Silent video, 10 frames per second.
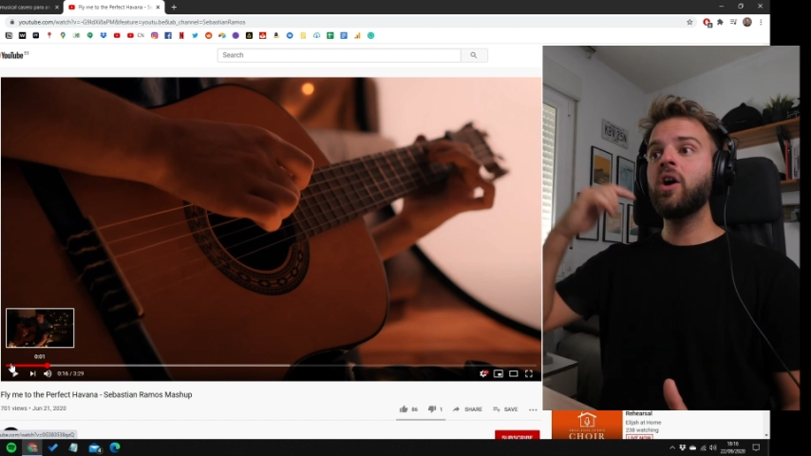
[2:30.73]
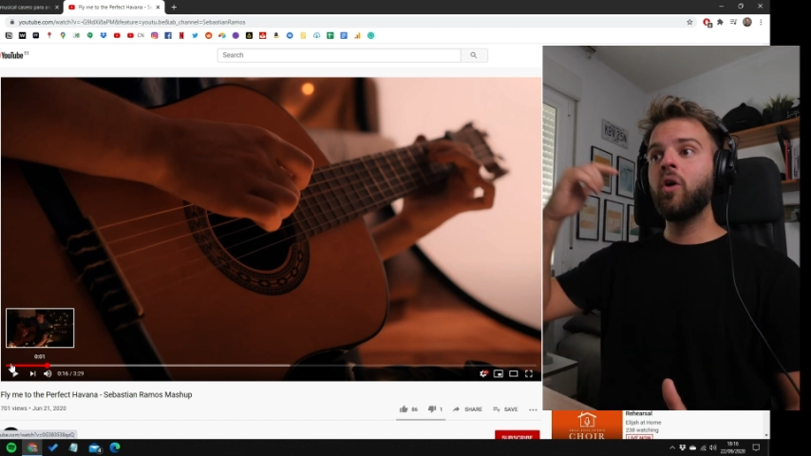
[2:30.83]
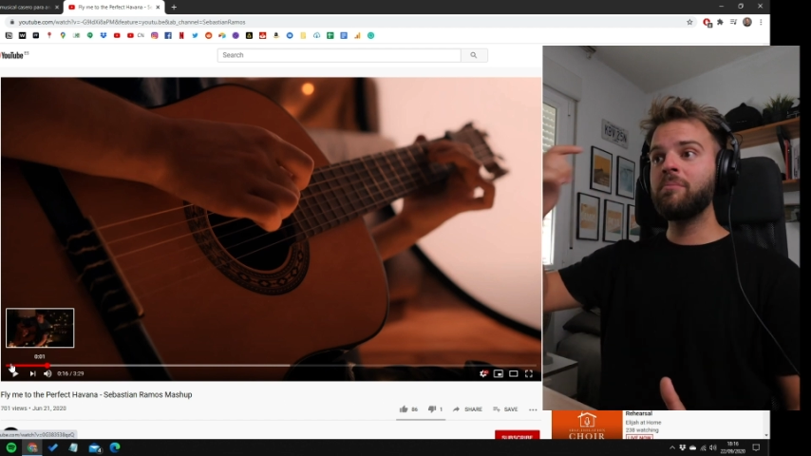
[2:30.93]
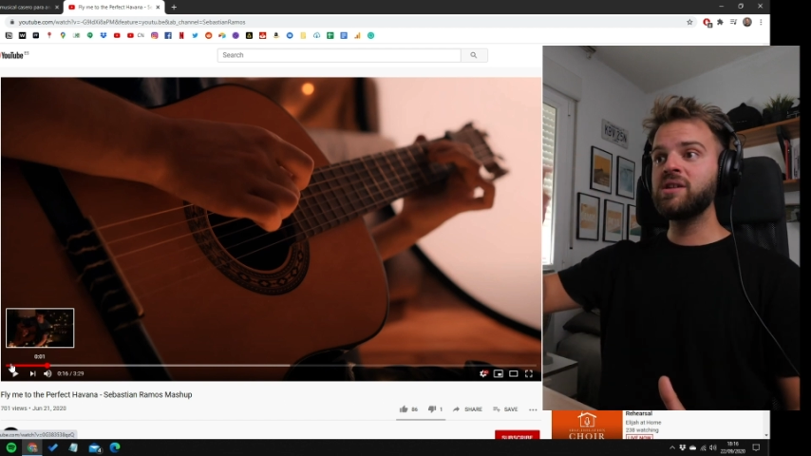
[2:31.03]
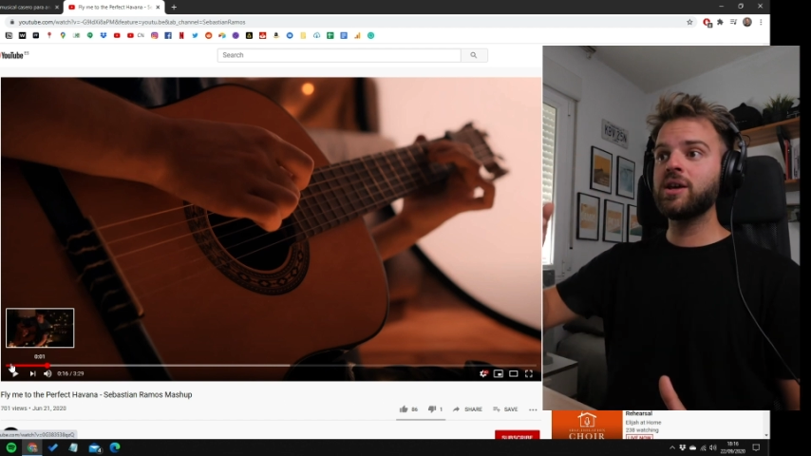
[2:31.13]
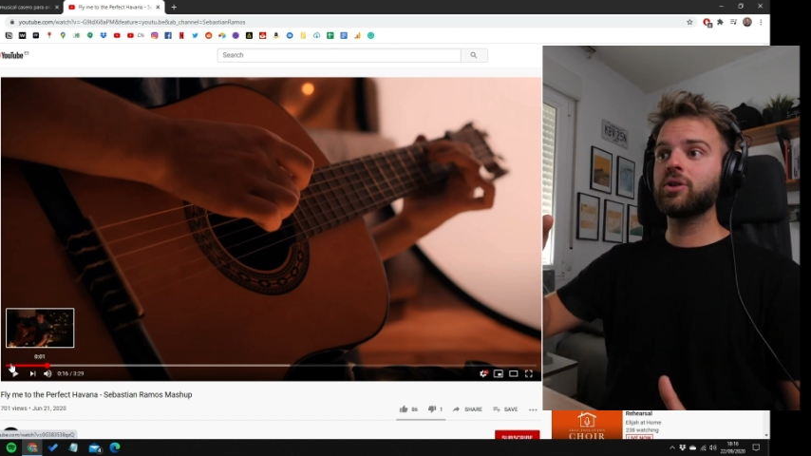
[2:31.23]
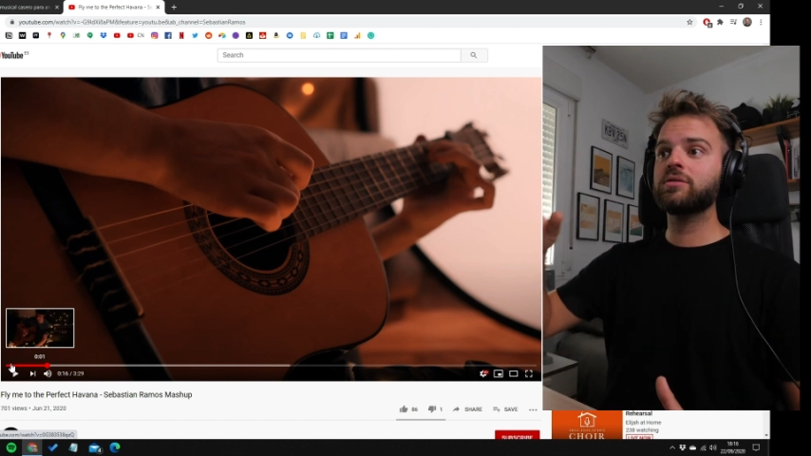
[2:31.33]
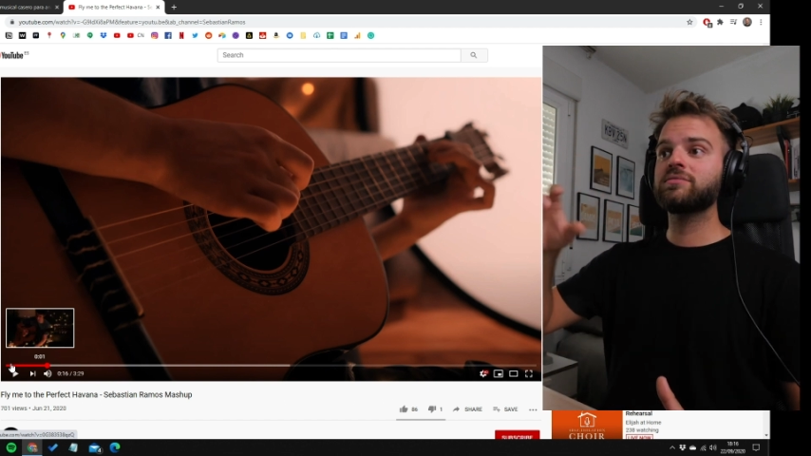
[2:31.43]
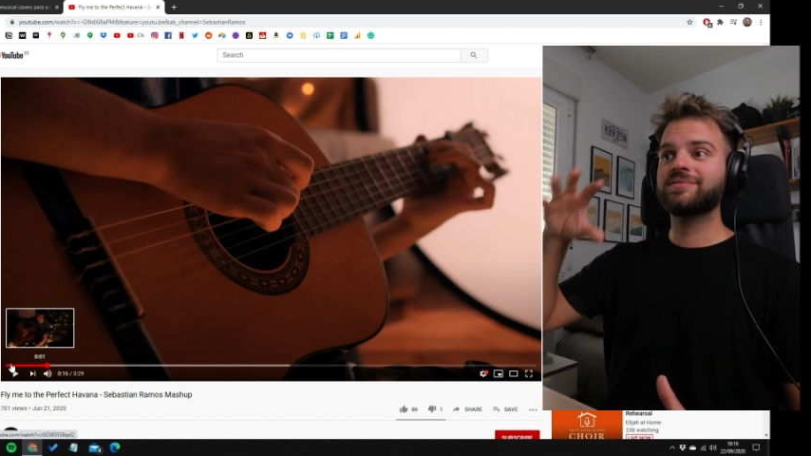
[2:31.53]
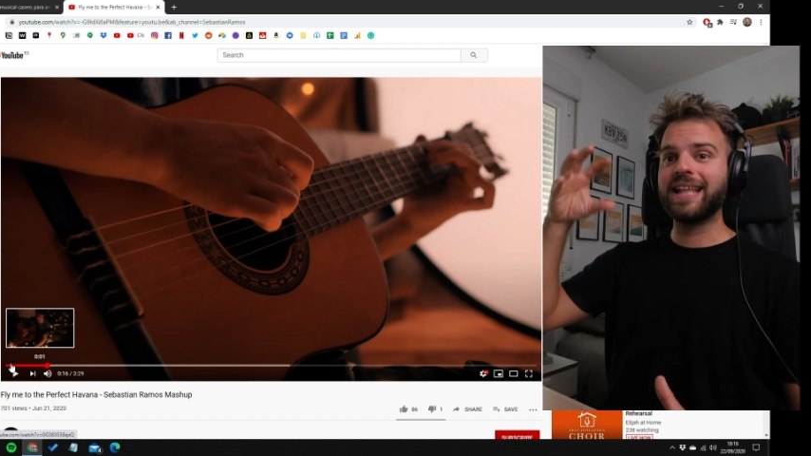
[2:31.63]
un
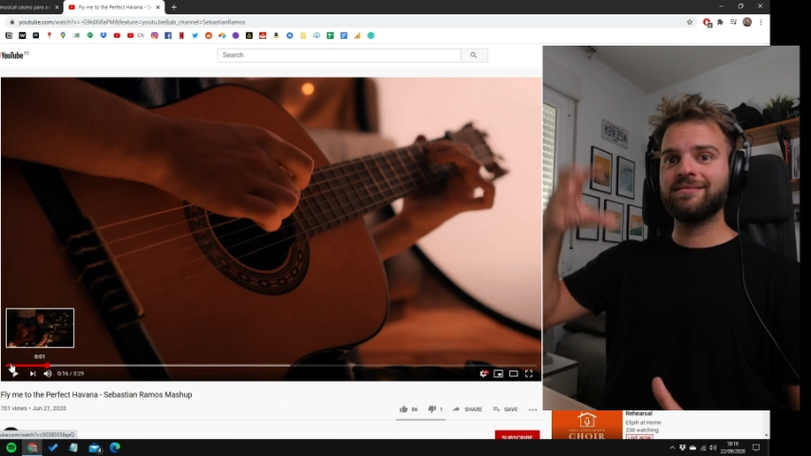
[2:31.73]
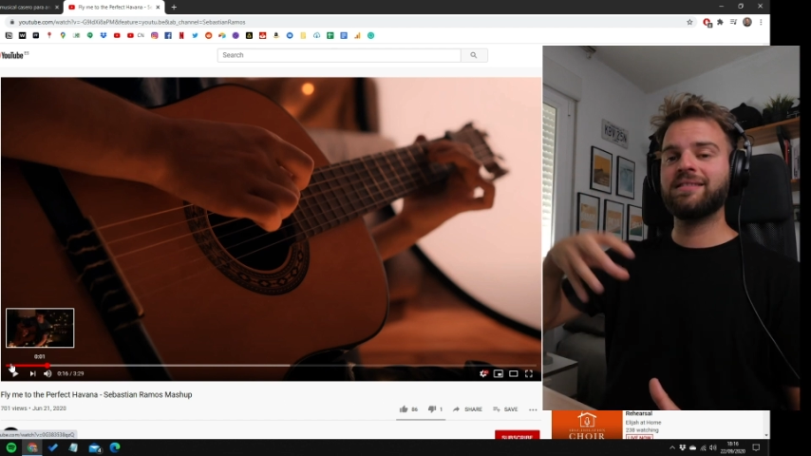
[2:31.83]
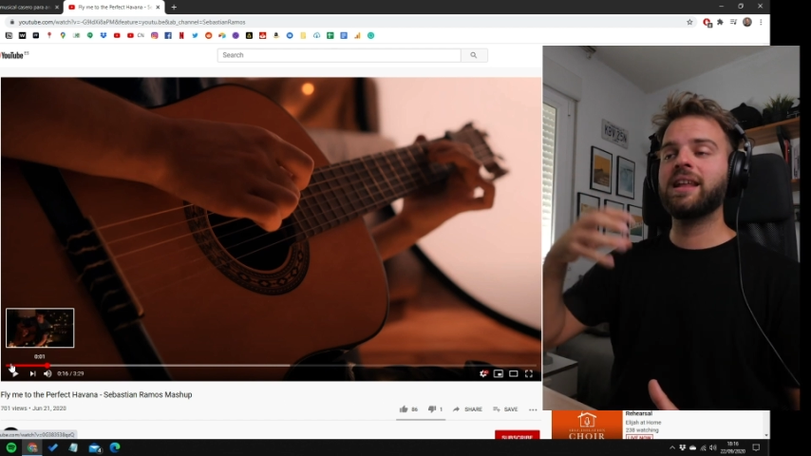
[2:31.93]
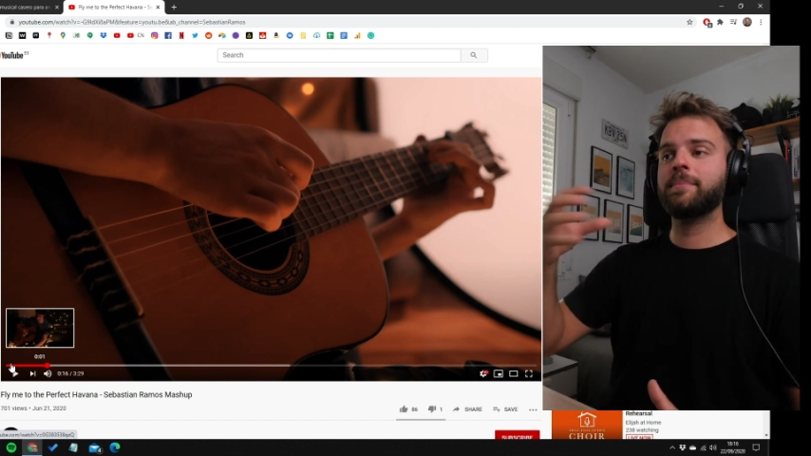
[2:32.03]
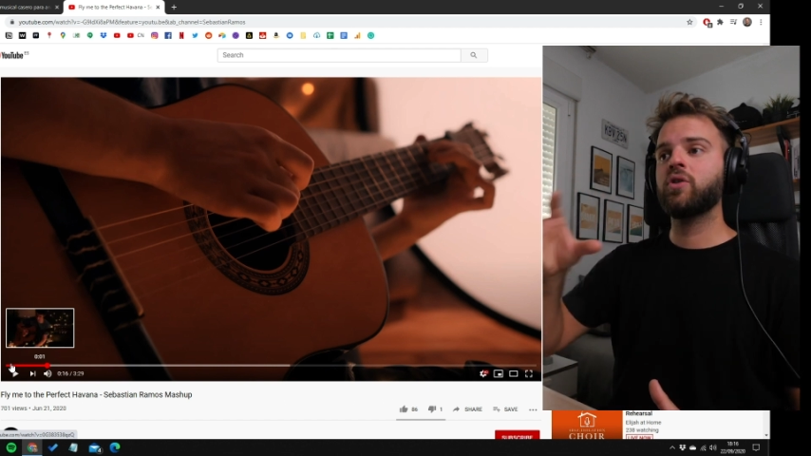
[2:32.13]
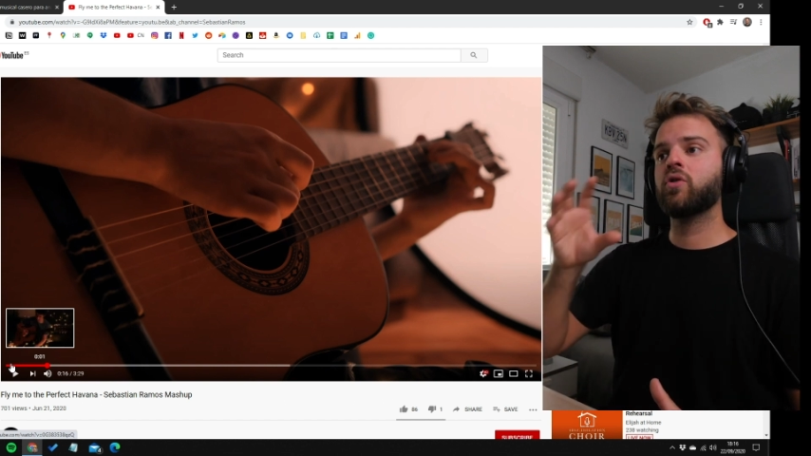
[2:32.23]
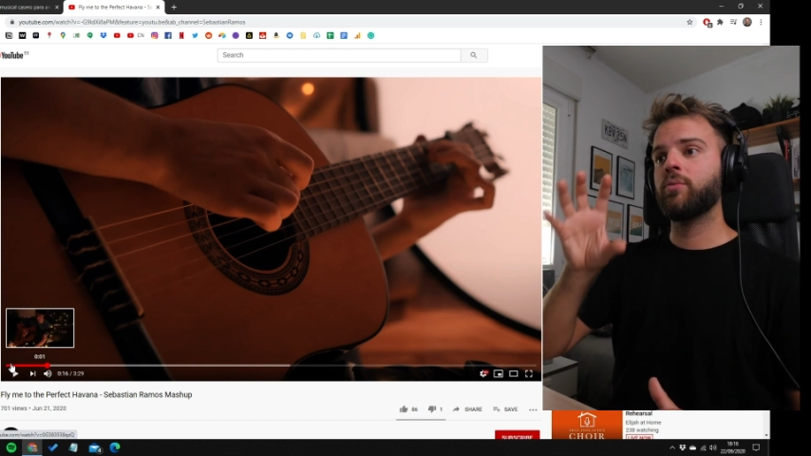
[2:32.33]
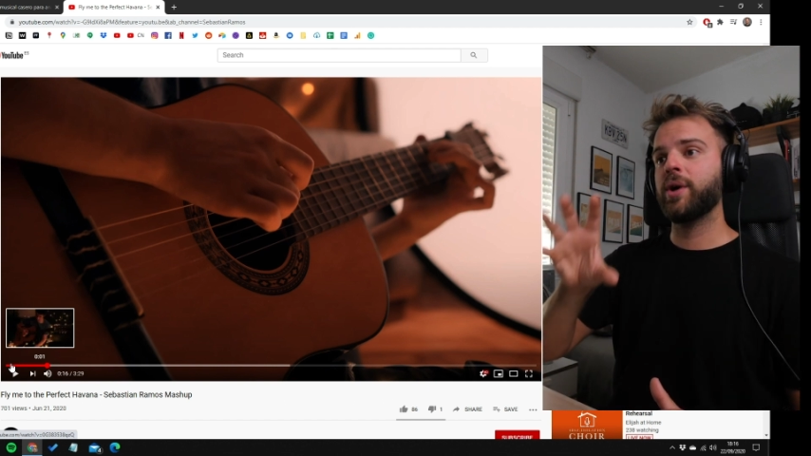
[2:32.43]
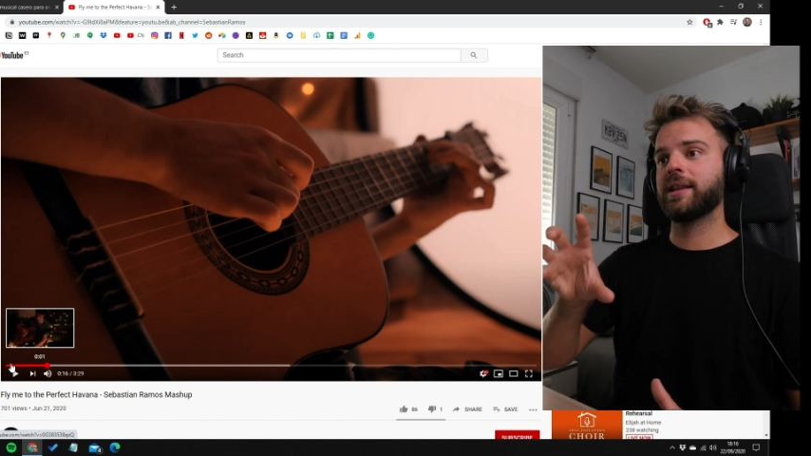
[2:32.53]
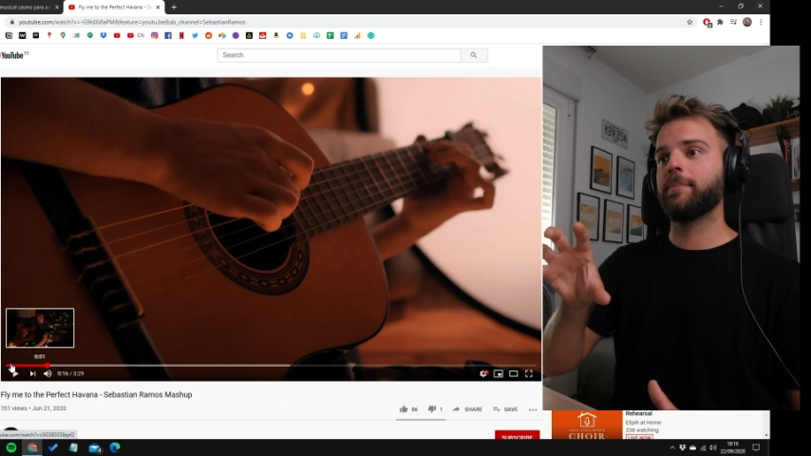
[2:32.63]
video tan dinámico
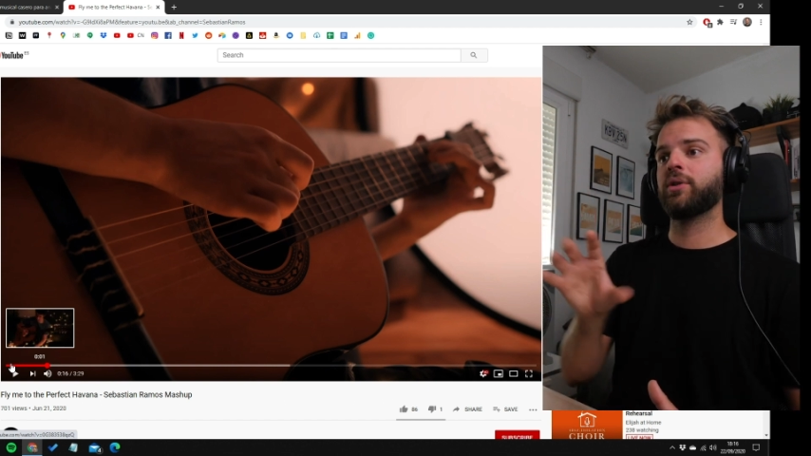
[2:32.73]
como este.